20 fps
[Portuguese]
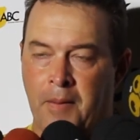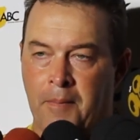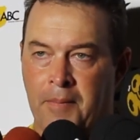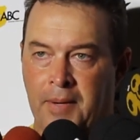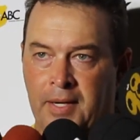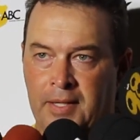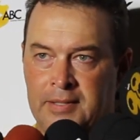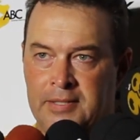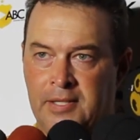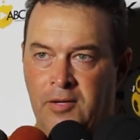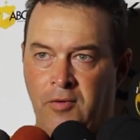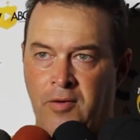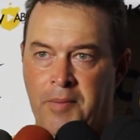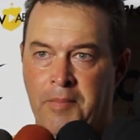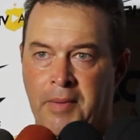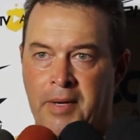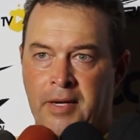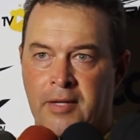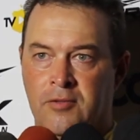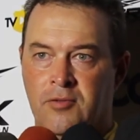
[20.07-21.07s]
mas eu
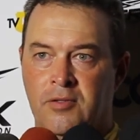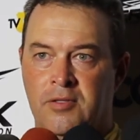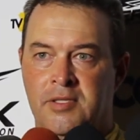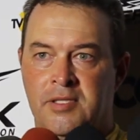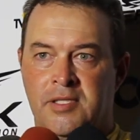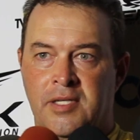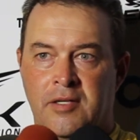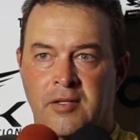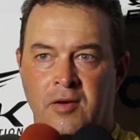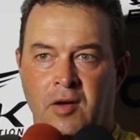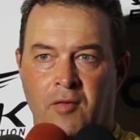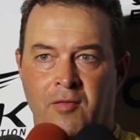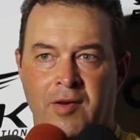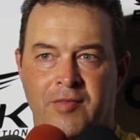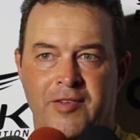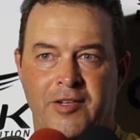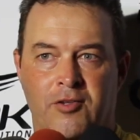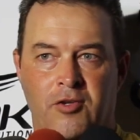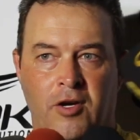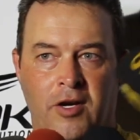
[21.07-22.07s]
emendo dizendo que é uma
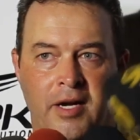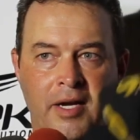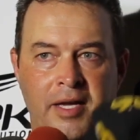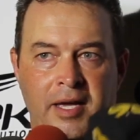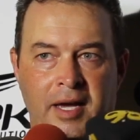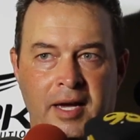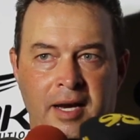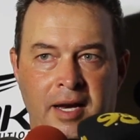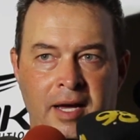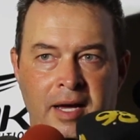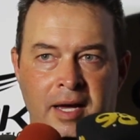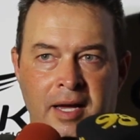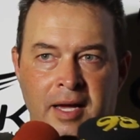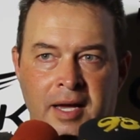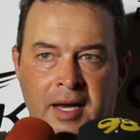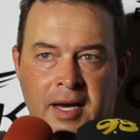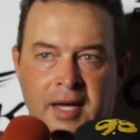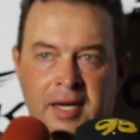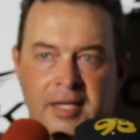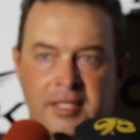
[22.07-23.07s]
vitória que ela,
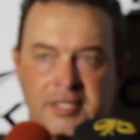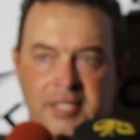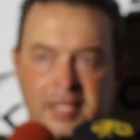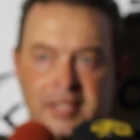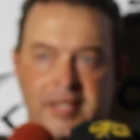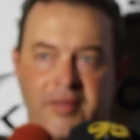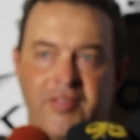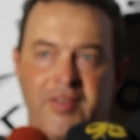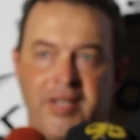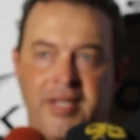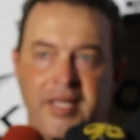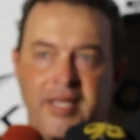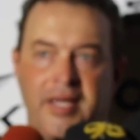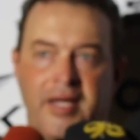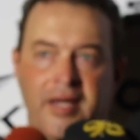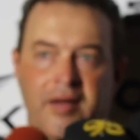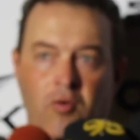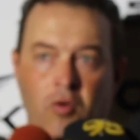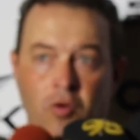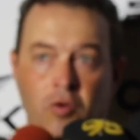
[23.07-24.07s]
ela já
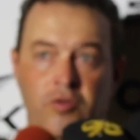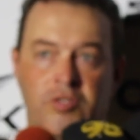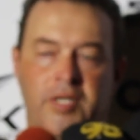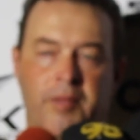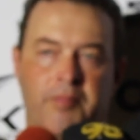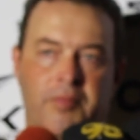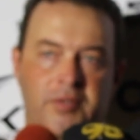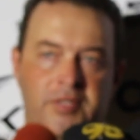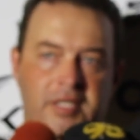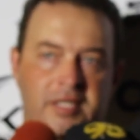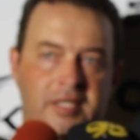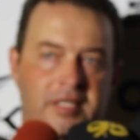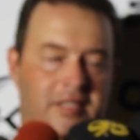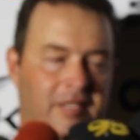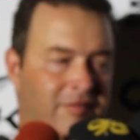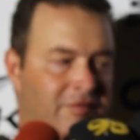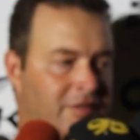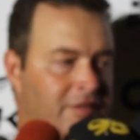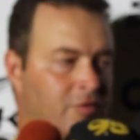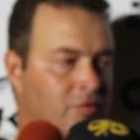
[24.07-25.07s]
deveria ou já poderia
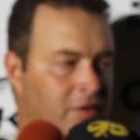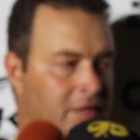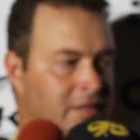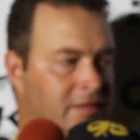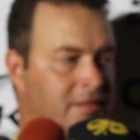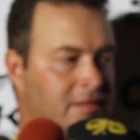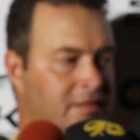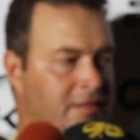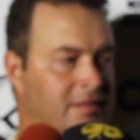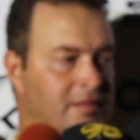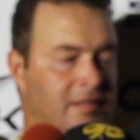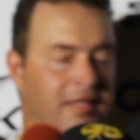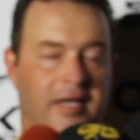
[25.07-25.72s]
ter vindo antes.